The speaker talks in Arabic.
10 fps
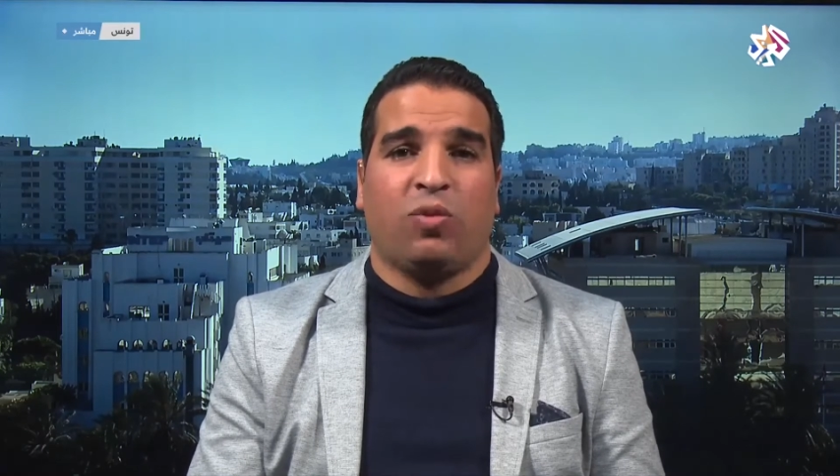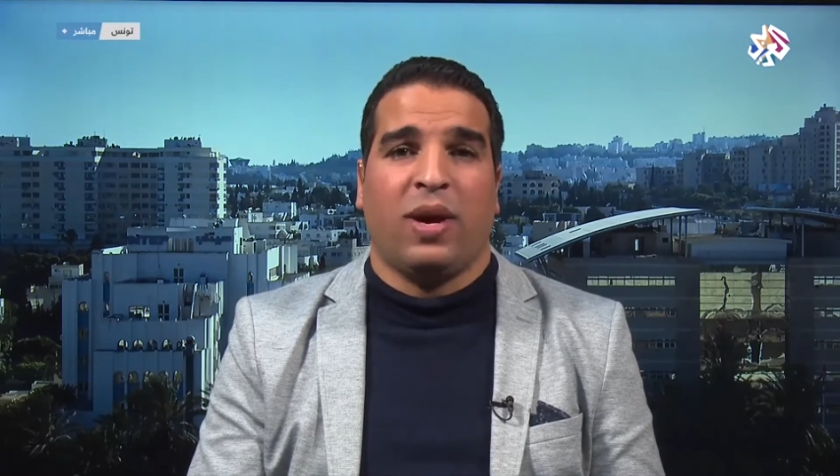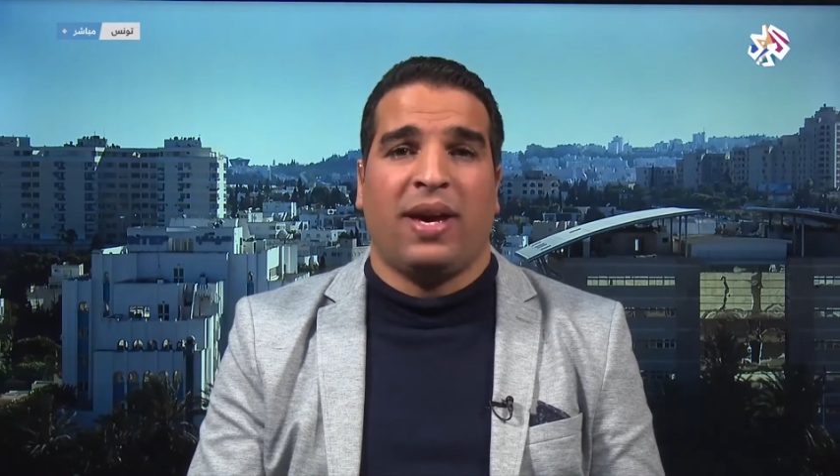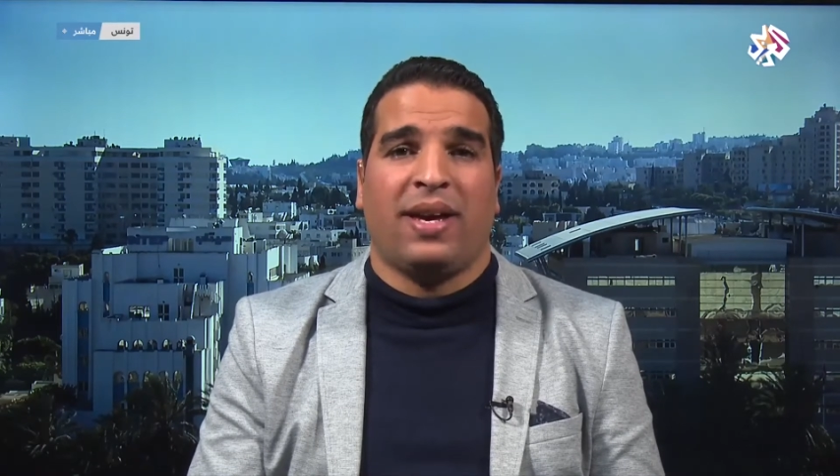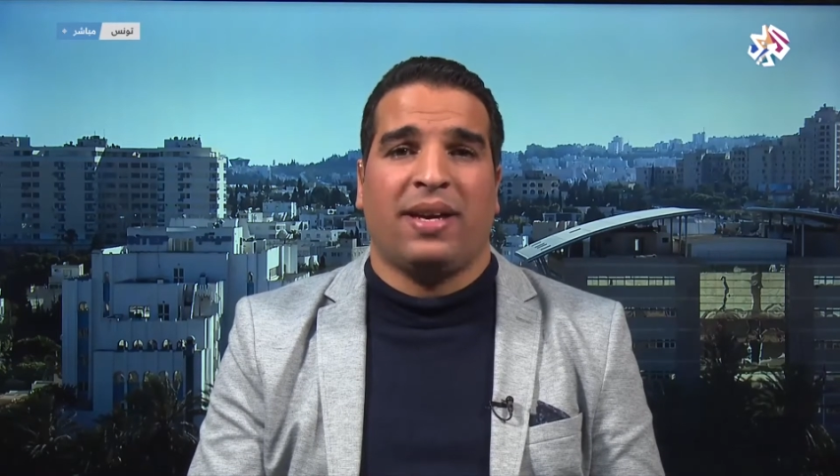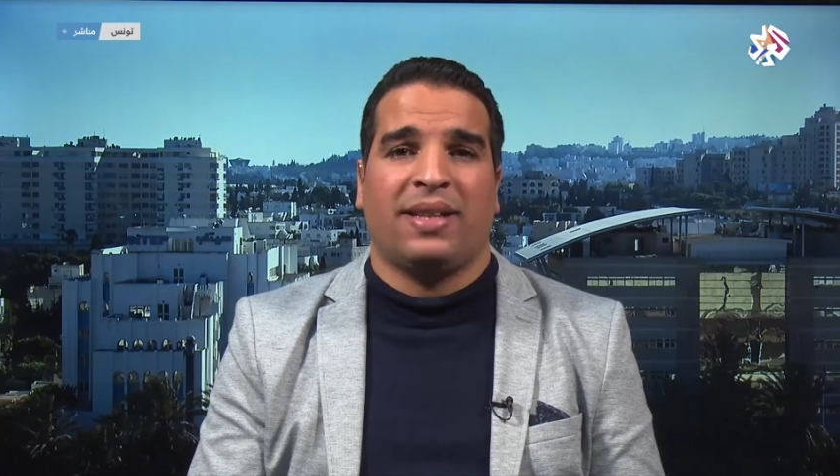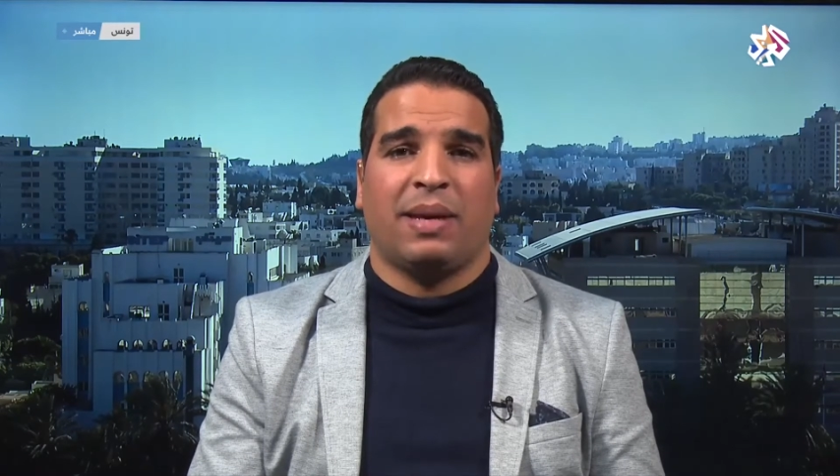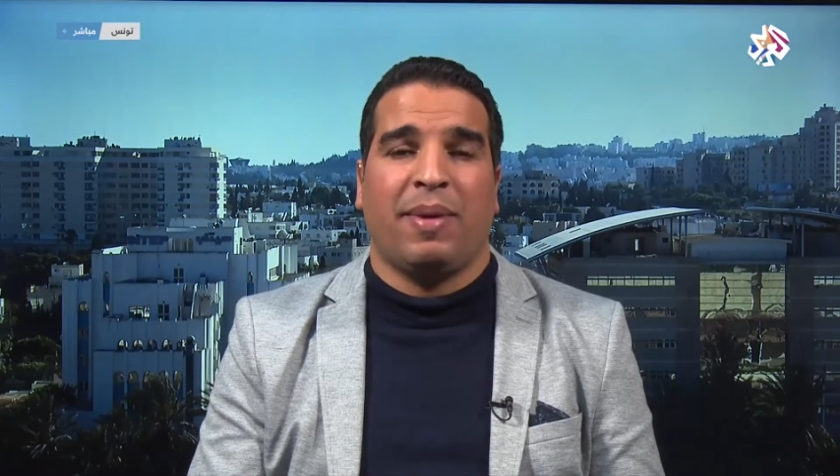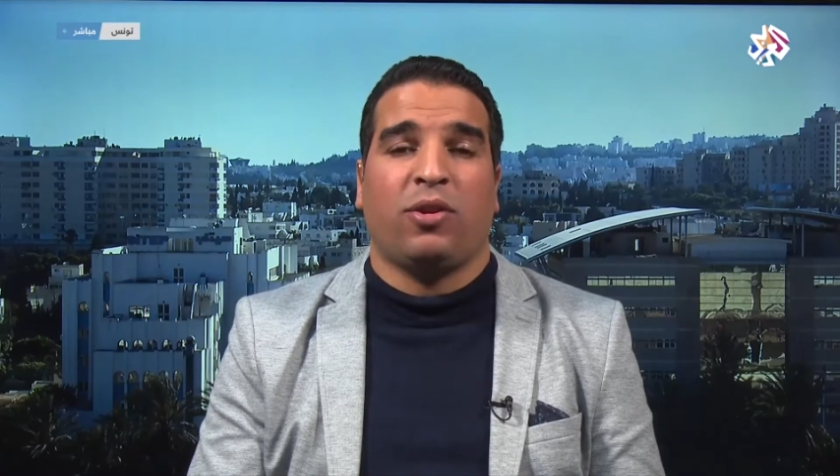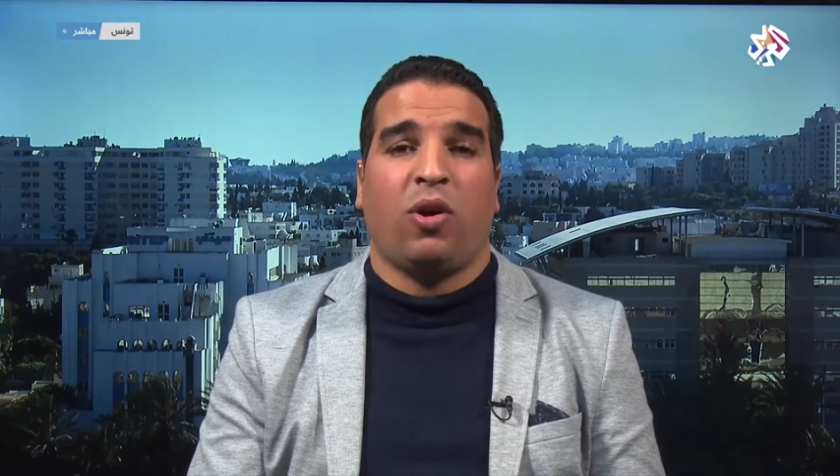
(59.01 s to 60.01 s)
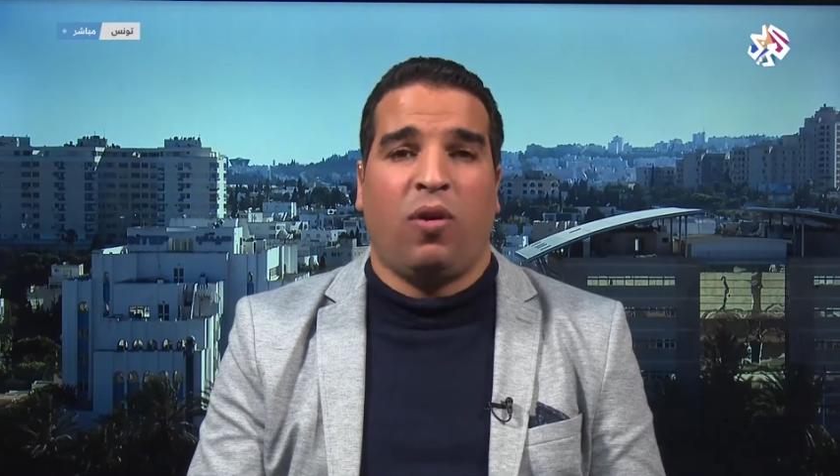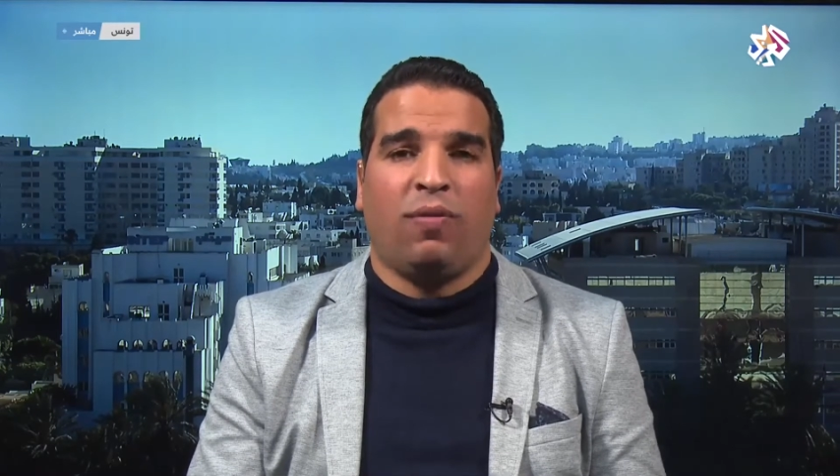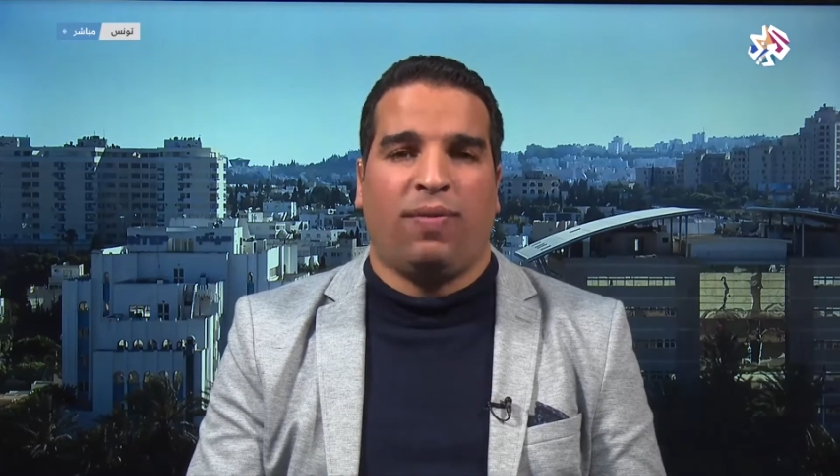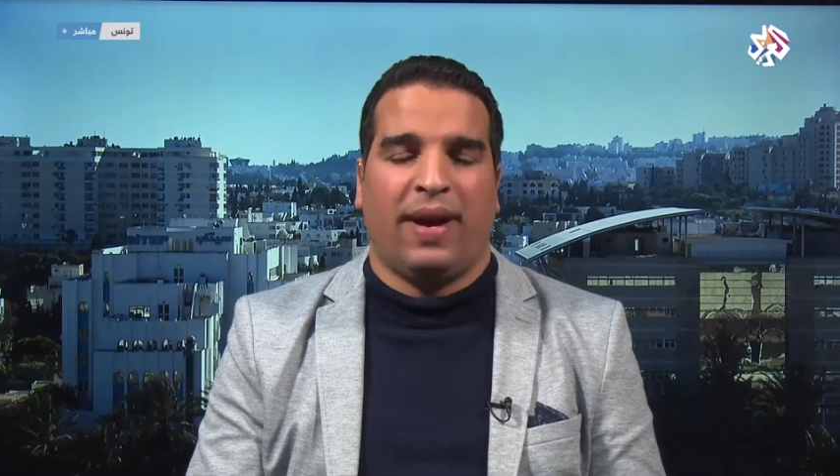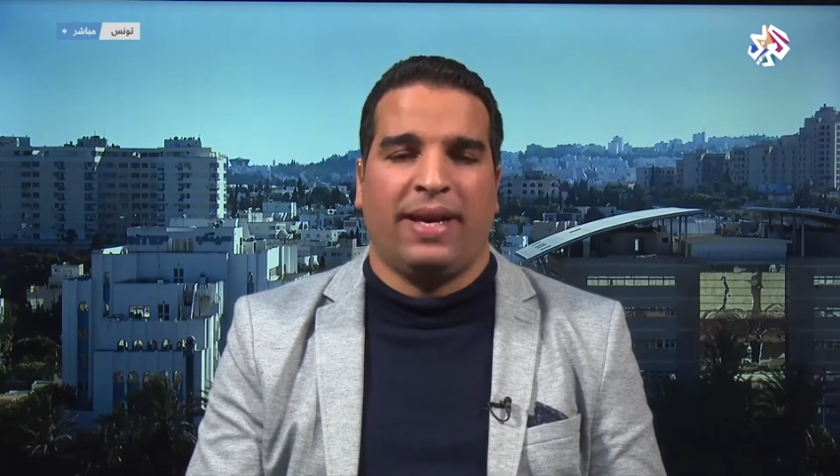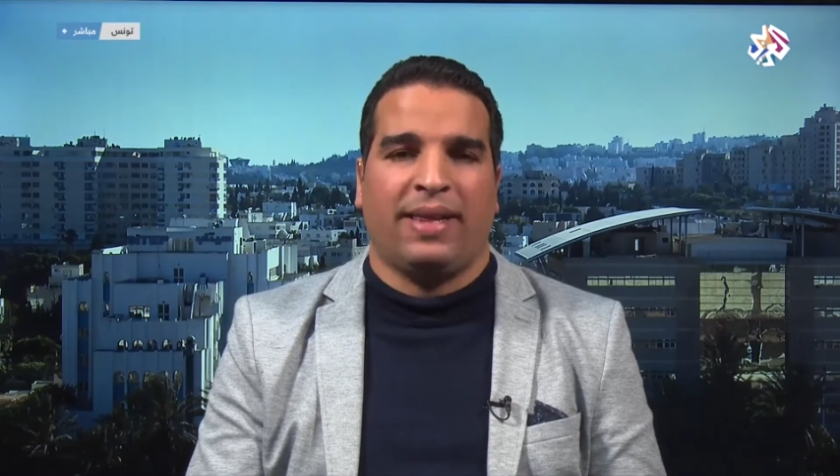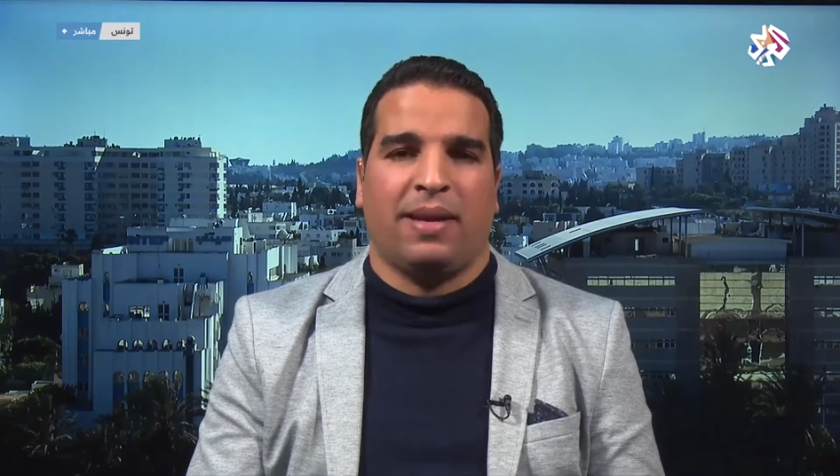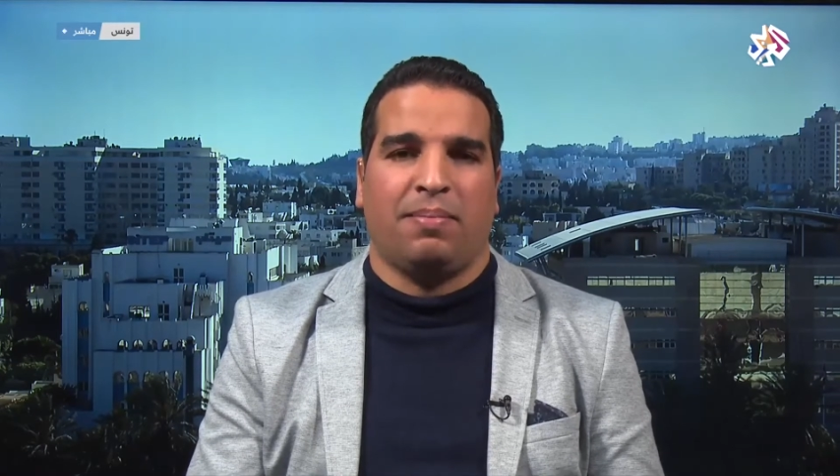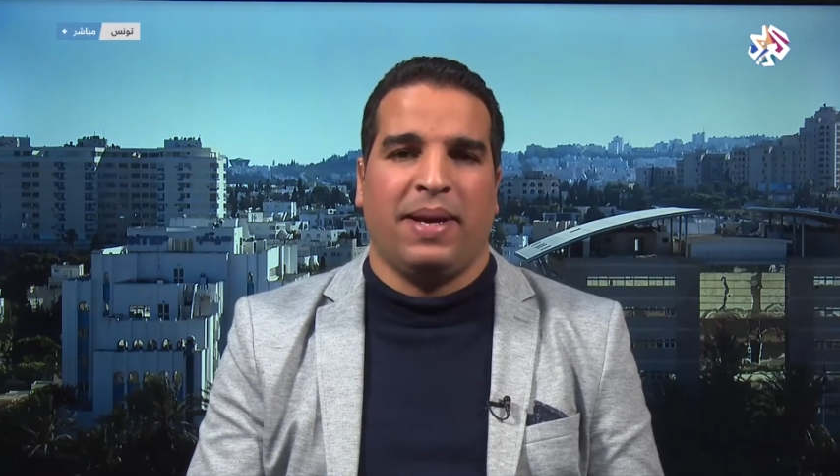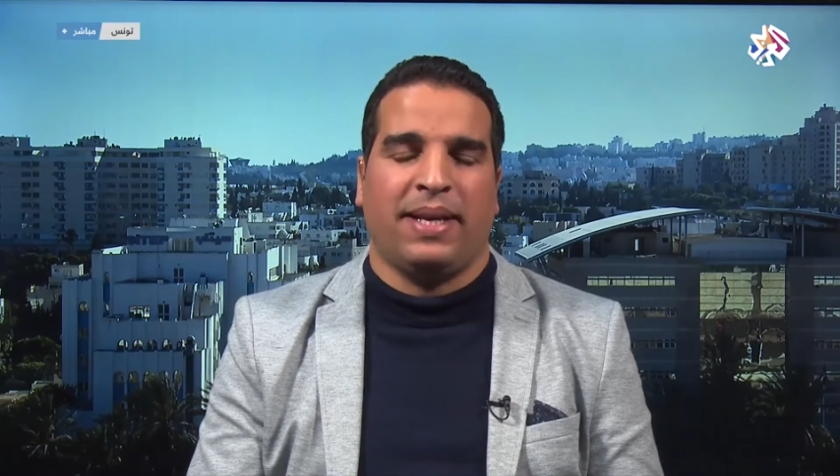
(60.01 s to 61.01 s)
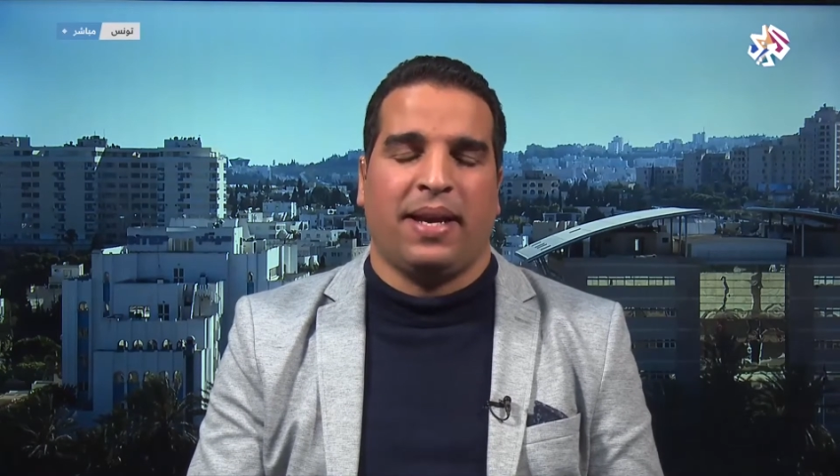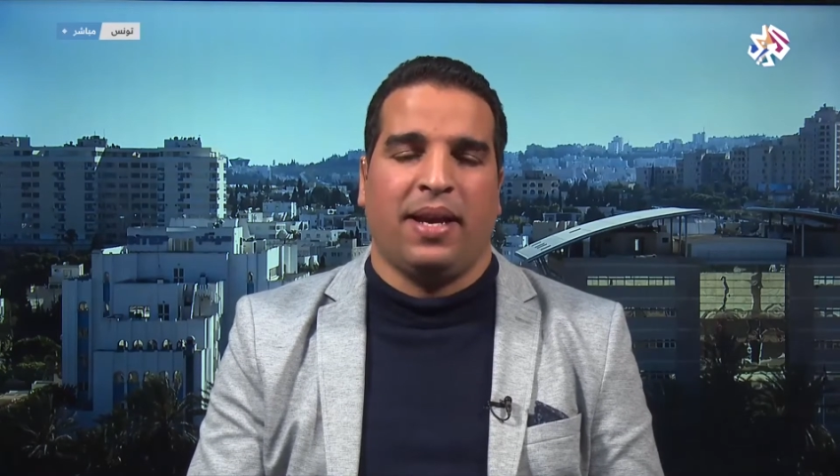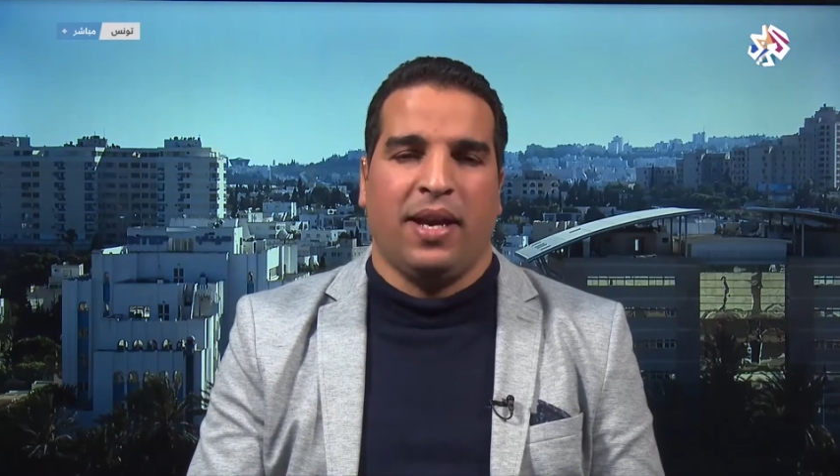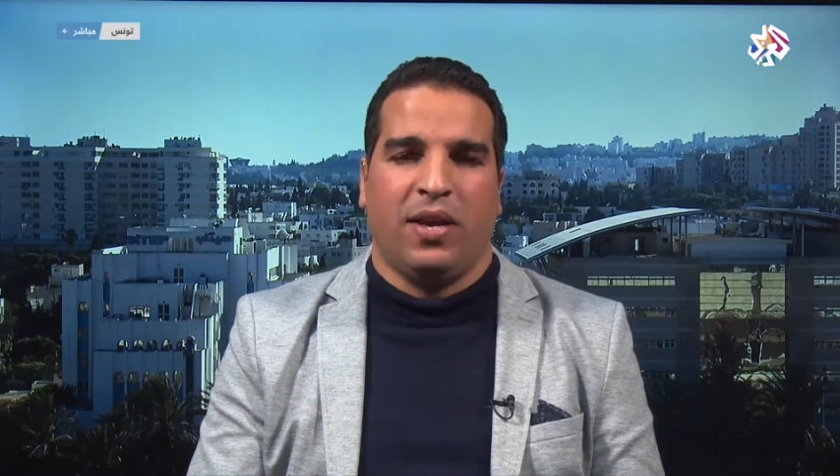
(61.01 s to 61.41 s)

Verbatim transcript: وتبادل عنف أيضا بين